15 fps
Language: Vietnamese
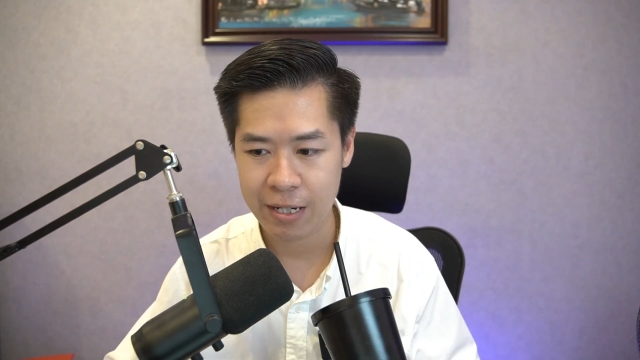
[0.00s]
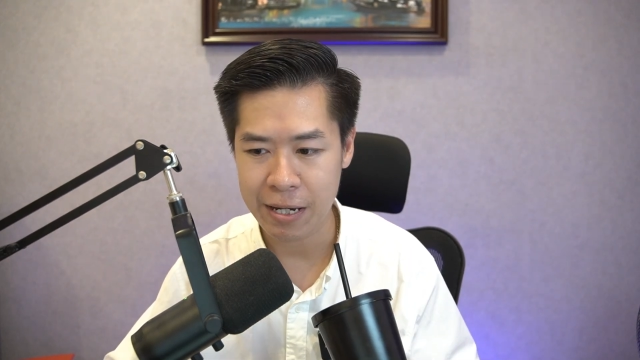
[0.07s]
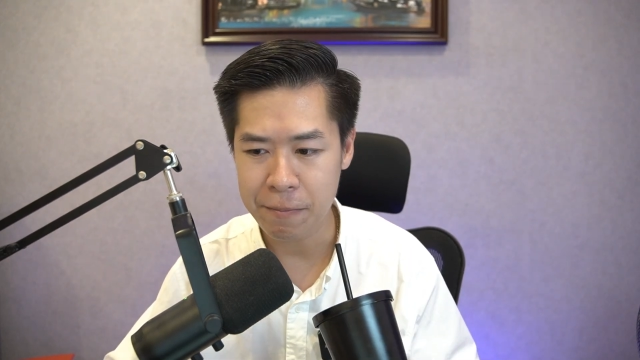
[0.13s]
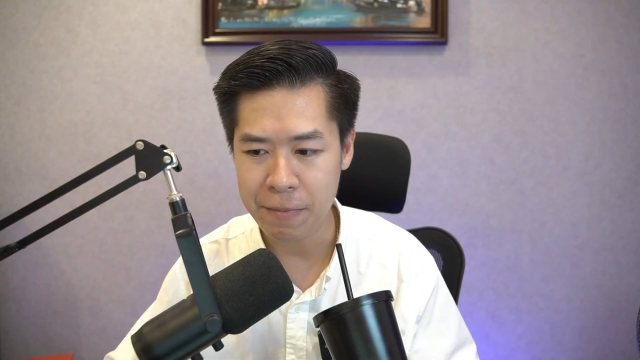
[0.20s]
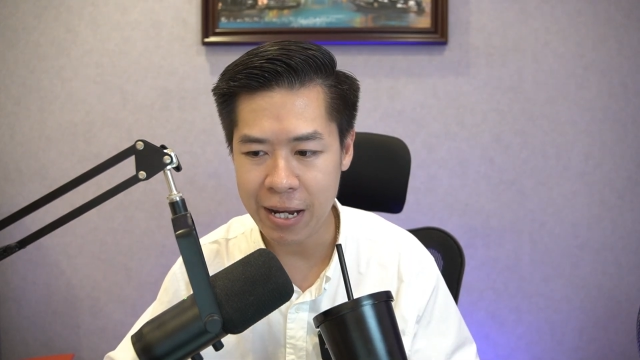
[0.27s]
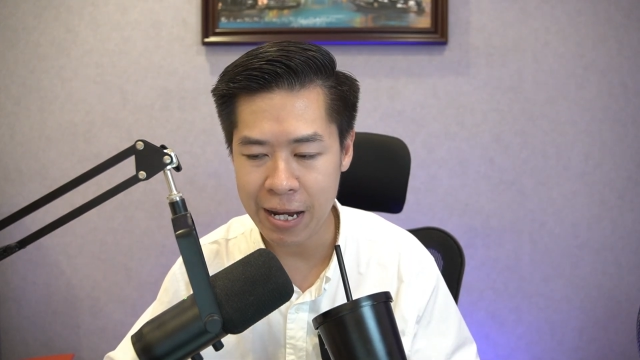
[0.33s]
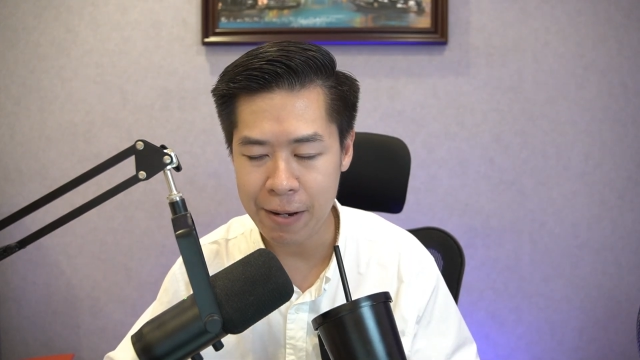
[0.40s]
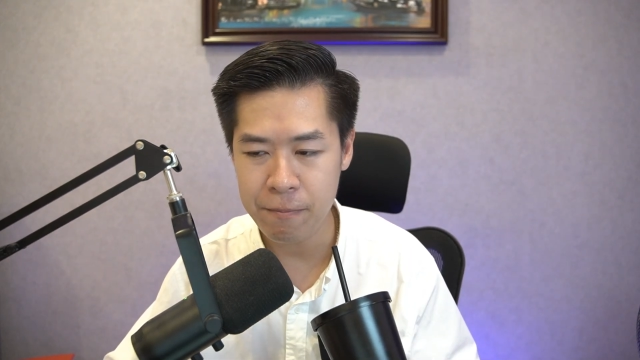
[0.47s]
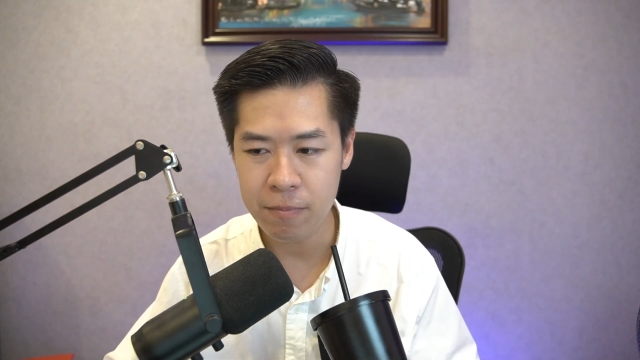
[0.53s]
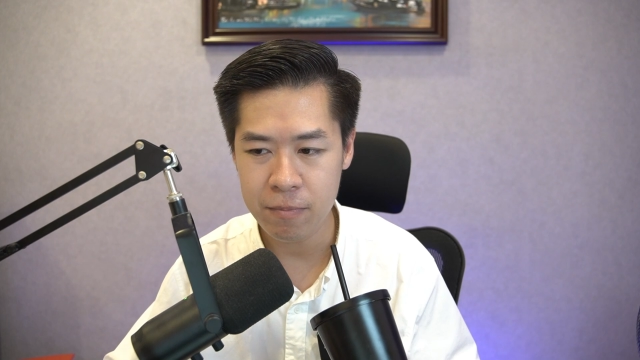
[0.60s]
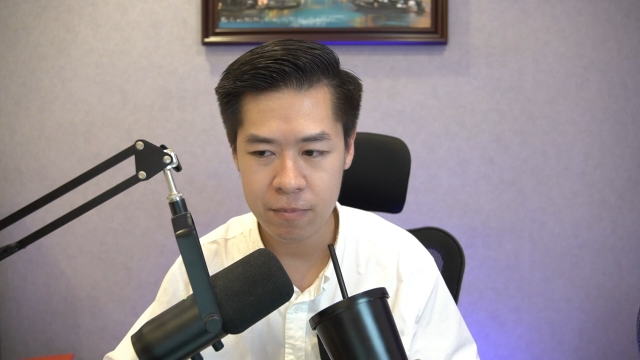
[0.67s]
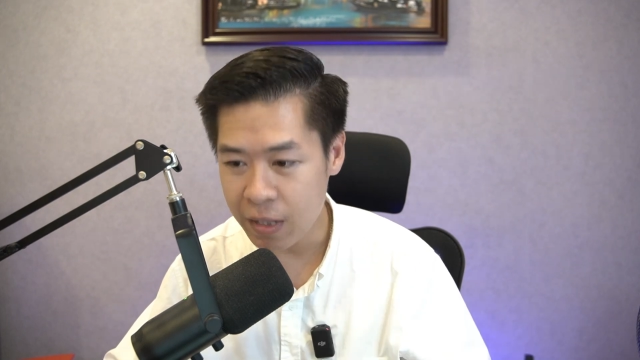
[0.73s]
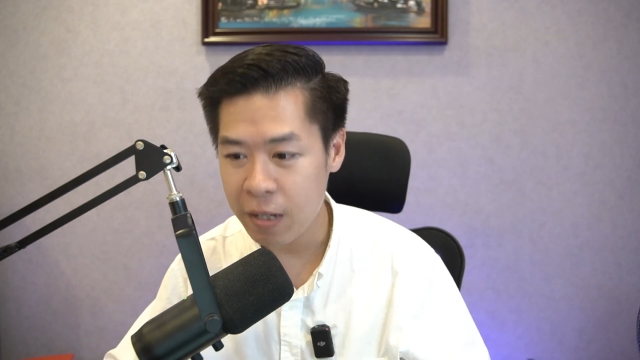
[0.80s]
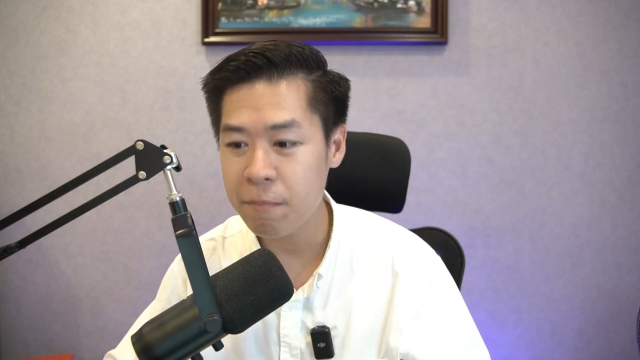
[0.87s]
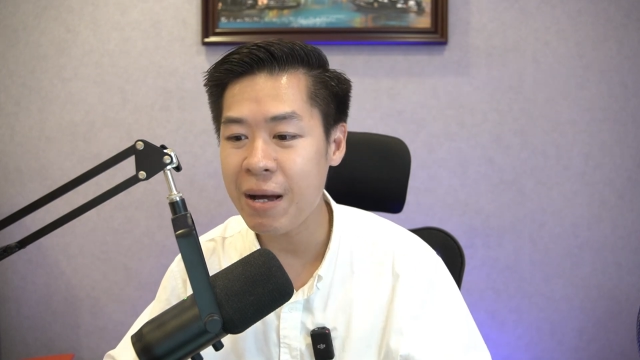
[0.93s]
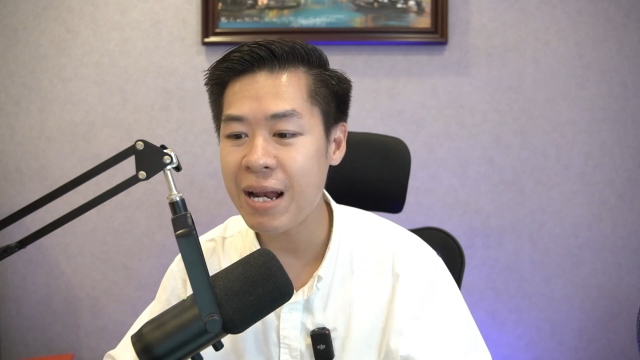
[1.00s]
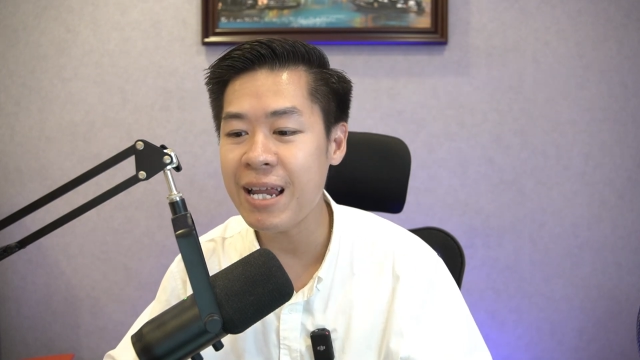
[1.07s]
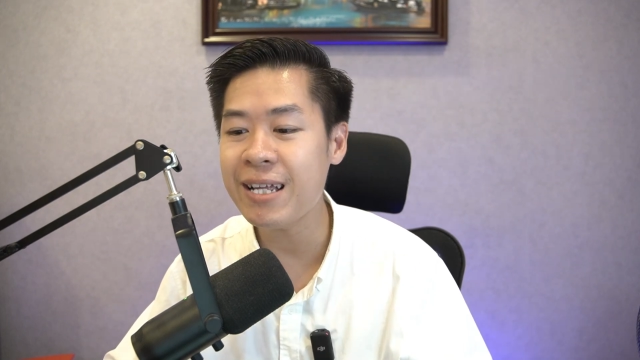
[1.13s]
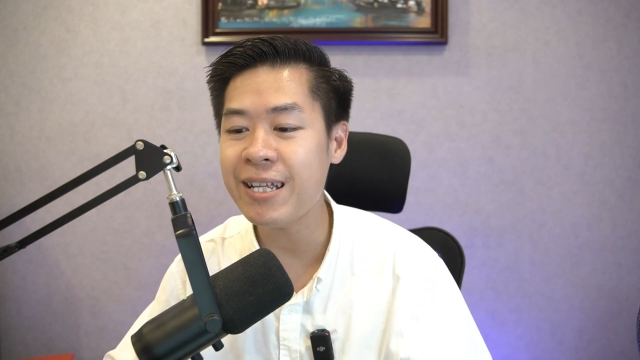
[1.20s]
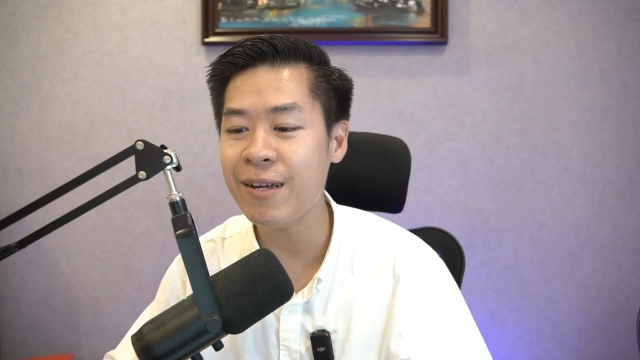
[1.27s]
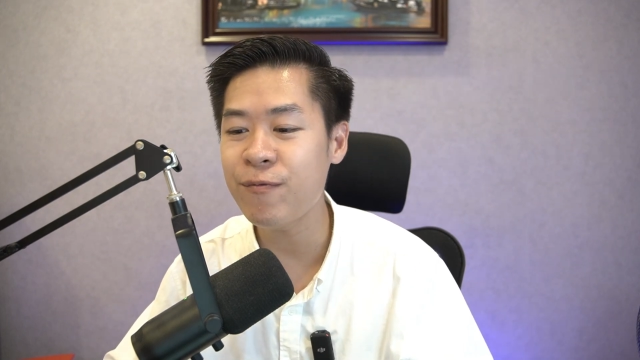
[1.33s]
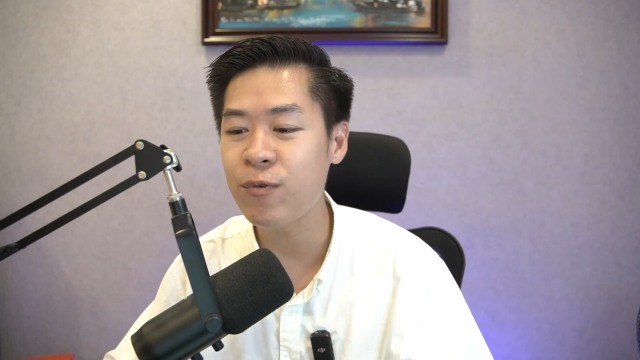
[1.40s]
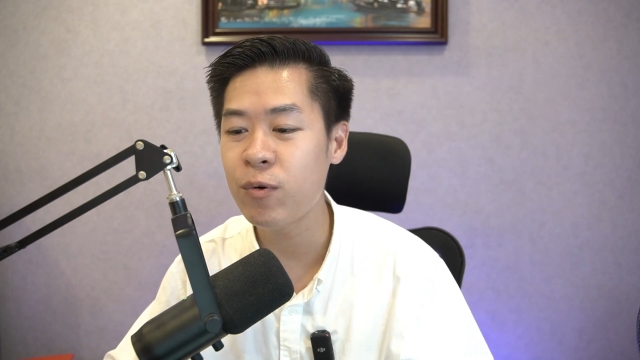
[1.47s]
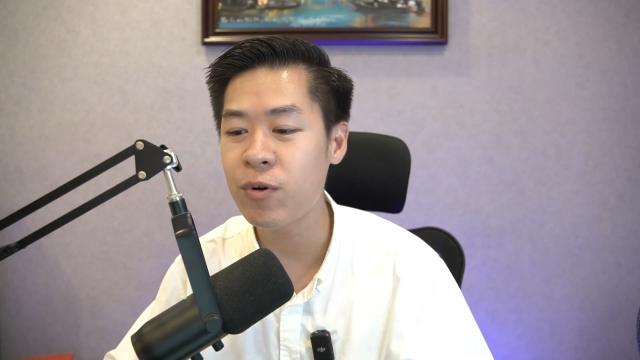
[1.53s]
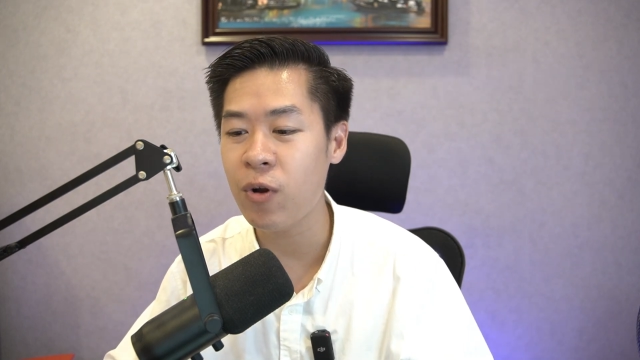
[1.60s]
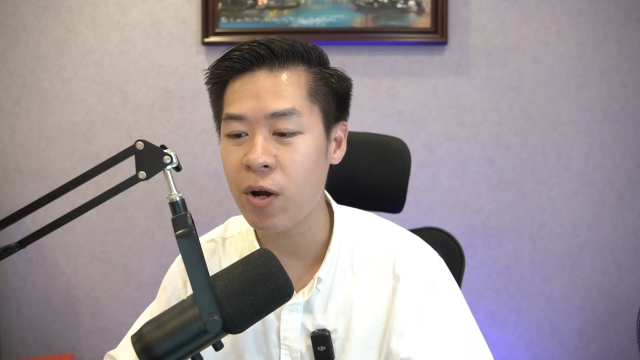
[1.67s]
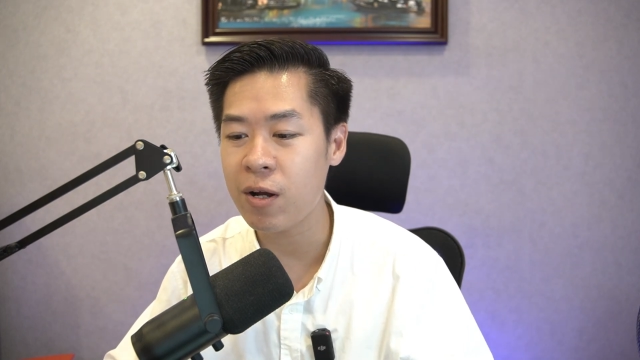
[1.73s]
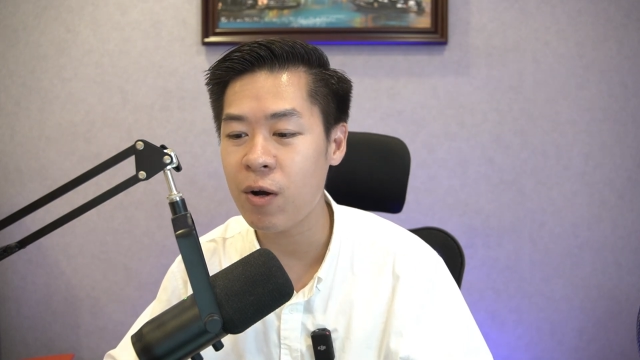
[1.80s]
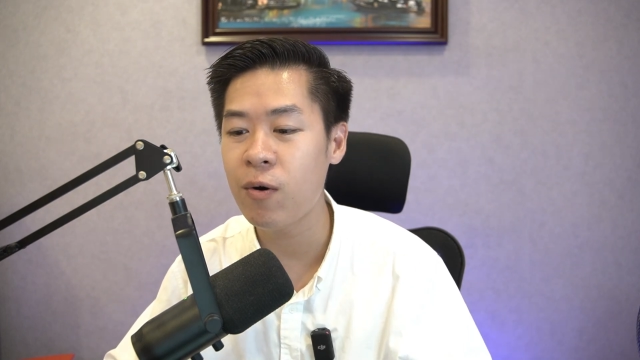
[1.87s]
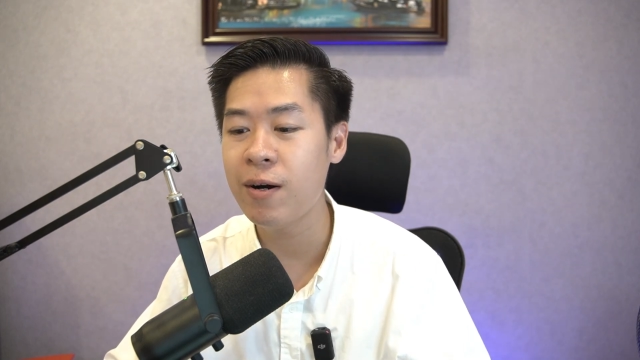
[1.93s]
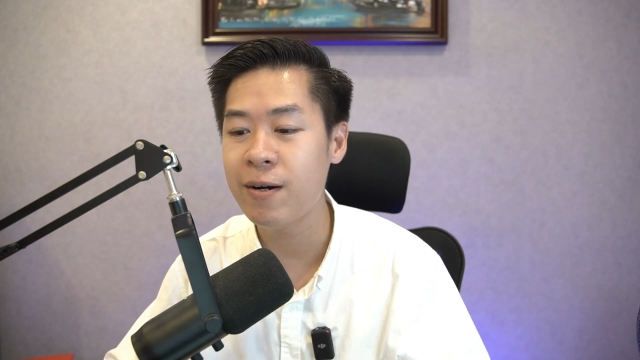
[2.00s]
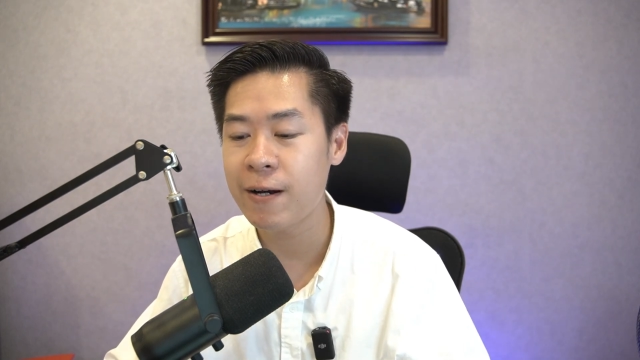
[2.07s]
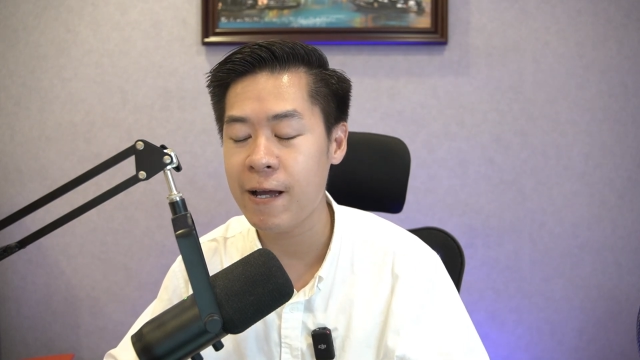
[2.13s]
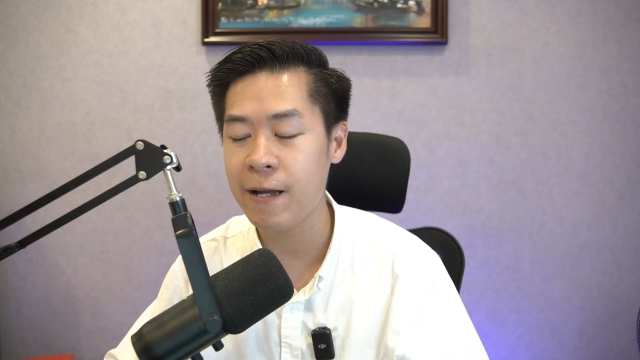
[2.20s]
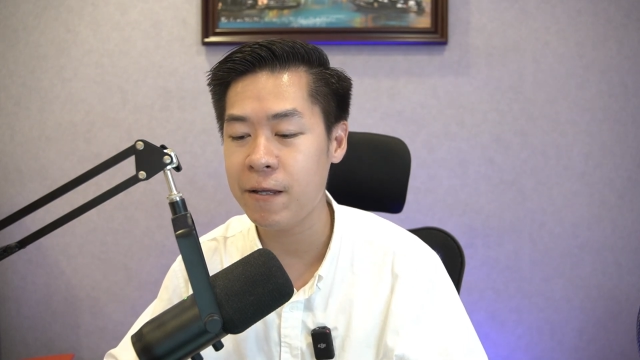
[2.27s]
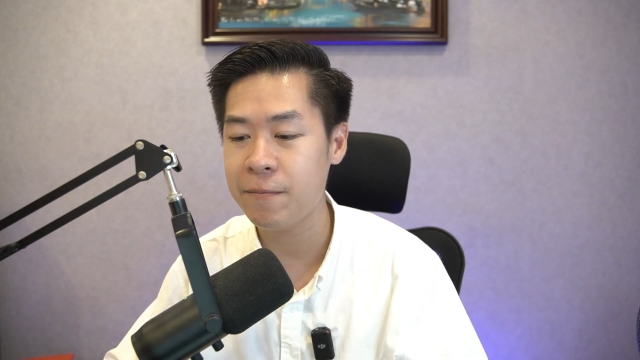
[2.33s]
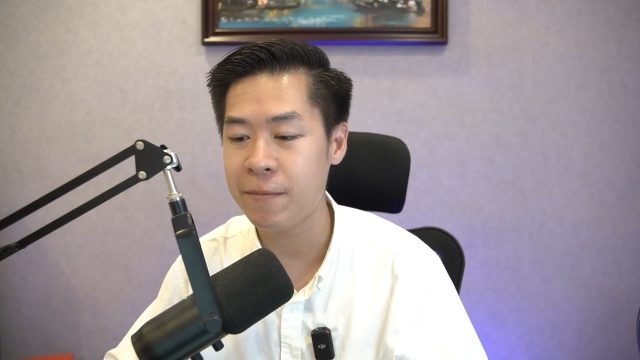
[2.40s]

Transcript: Kém kém. Bạn Lê Thanh Phú nói câu ưng đấy,